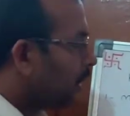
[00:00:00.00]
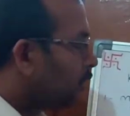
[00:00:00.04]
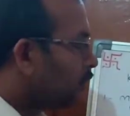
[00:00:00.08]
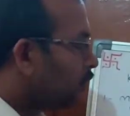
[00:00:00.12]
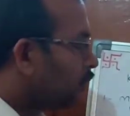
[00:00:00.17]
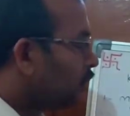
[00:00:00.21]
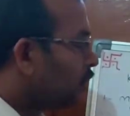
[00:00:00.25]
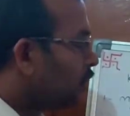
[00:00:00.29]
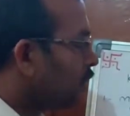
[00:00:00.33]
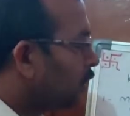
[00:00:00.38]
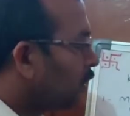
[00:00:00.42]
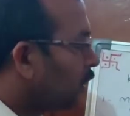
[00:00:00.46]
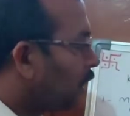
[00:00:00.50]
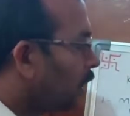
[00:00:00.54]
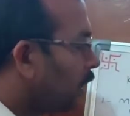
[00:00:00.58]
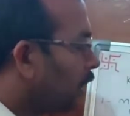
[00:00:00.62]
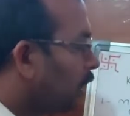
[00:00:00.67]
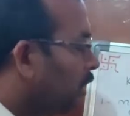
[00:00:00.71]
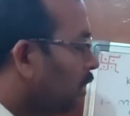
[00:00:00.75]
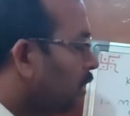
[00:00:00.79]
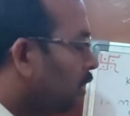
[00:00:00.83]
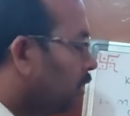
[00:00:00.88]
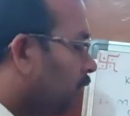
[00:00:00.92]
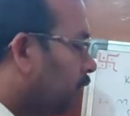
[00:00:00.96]
की
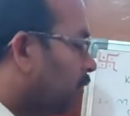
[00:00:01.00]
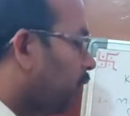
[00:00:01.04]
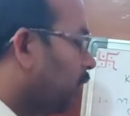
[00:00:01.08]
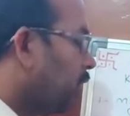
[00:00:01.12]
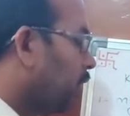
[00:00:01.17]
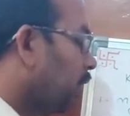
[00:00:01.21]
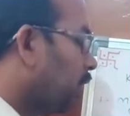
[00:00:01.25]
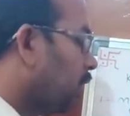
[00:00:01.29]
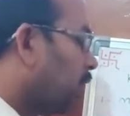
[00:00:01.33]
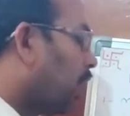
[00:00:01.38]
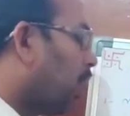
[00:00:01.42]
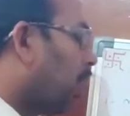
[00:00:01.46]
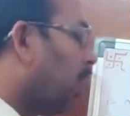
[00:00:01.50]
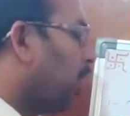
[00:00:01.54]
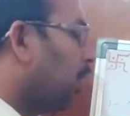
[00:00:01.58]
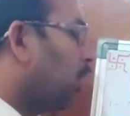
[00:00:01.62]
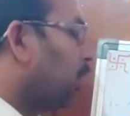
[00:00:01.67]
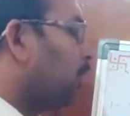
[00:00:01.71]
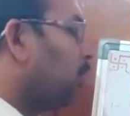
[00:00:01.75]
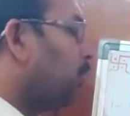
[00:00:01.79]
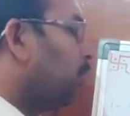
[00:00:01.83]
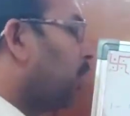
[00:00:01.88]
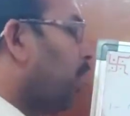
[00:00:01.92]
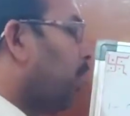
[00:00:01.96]
स्थिति वही कहा
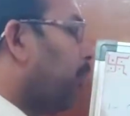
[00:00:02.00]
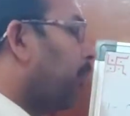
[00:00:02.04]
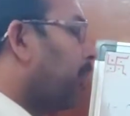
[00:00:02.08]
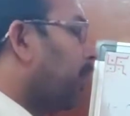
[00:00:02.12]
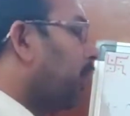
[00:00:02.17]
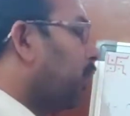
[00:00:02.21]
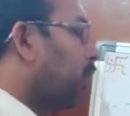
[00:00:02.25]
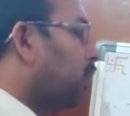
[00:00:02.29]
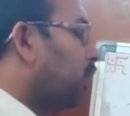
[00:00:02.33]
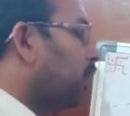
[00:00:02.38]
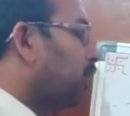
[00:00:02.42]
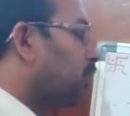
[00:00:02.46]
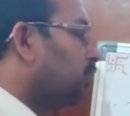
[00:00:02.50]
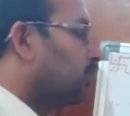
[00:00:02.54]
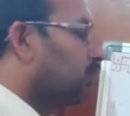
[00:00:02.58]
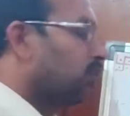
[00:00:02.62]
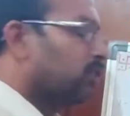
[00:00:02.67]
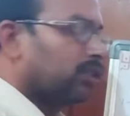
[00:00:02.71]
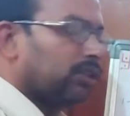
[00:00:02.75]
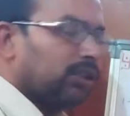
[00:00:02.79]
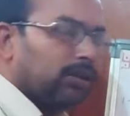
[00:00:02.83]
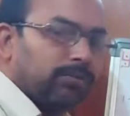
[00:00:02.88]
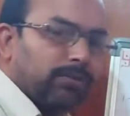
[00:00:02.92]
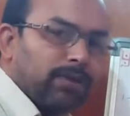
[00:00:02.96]
कि व्यापार की
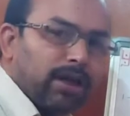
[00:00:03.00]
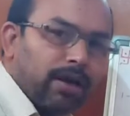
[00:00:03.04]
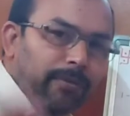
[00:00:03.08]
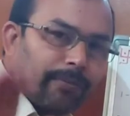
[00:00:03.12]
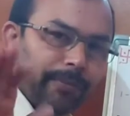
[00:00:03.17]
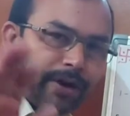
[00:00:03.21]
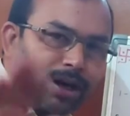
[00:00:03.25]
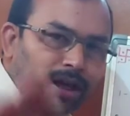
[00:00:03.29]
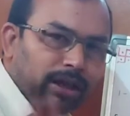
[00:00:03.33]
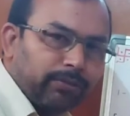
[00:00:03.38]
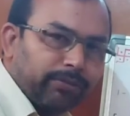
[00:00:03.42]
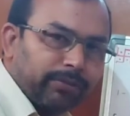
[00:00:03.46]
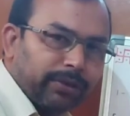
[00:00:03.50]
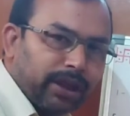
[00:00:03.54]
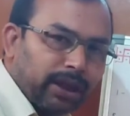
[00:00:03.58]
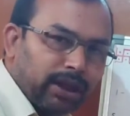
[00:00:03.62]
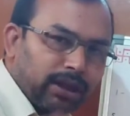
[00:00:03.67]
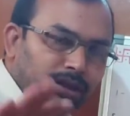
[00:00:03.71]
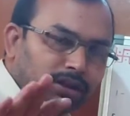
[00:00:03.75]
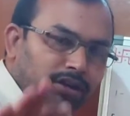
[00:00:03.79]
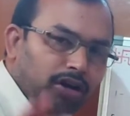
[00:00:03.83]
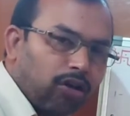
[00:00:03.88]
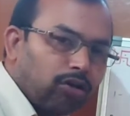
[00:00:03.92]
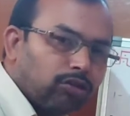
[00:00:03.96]
स्थिति व्यापार
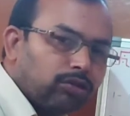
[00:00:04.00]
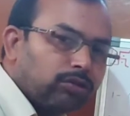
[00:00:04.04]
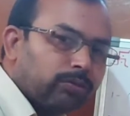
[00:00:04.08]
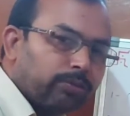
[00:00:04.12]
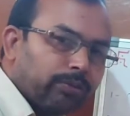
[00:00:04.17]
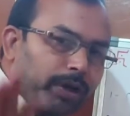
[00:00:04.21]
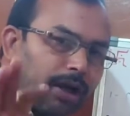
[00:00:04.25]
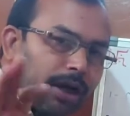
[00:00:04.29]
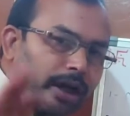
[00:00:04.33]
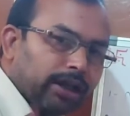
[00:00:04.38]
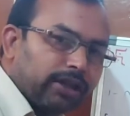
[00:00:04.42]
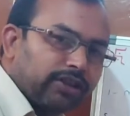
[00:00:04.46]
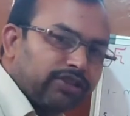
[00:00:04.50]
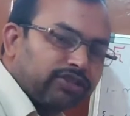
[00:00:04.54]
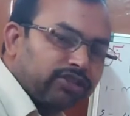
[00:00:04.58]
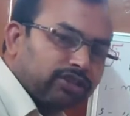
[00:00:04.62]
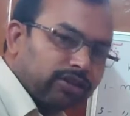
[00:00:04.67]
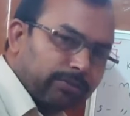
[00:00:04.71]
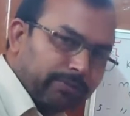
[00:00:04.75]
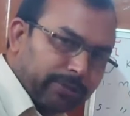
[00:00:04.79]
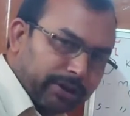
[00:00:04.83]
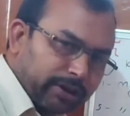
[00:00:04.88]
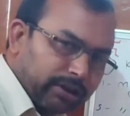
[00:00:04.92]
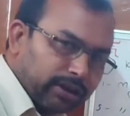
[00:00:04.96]
में डाउनफॉल इस
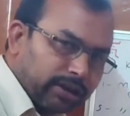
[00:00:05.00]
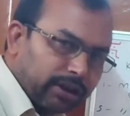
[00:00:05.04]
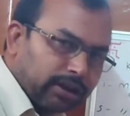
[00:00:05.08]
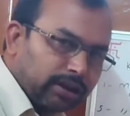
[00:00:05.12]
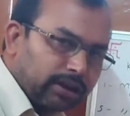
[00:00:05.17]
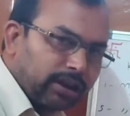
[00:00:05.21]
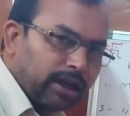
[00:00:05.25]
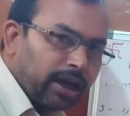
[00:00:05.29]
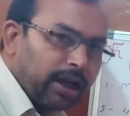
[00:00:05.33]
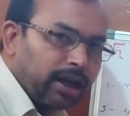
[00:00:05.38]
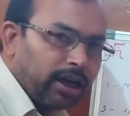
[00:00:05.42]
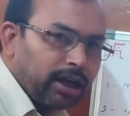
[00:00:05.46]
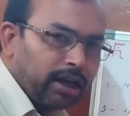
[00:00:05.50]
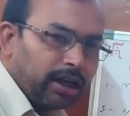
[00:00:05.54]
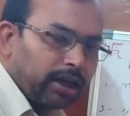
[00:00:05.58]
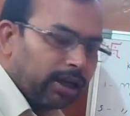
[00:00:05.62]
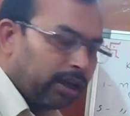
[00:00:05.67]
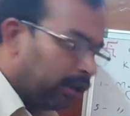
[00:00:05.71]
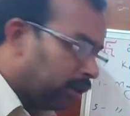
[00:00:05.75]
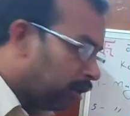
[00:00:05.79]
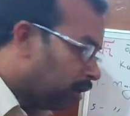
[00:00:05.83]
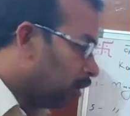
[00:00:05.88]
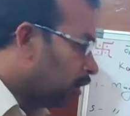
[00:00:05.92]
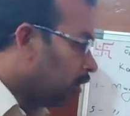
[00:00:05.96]
समय दिख रहा
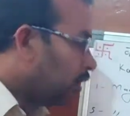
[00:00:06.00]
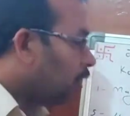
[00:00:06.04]
है